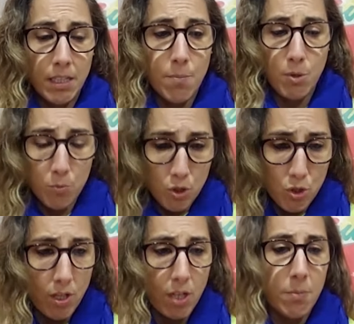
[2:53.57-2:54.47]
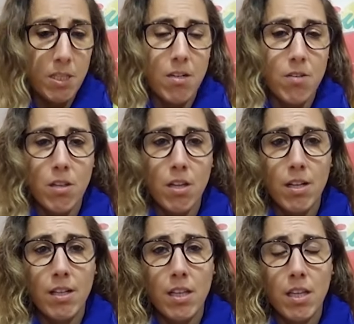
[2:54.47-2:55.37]
que por mucho que repita el
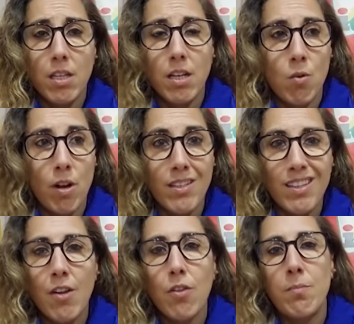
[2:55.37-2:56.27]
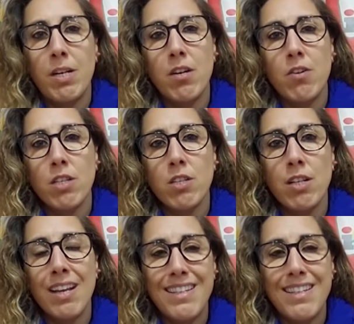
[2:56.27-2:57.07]
concejal de Hacienda, que lo ha reiterado en varias ocasiones,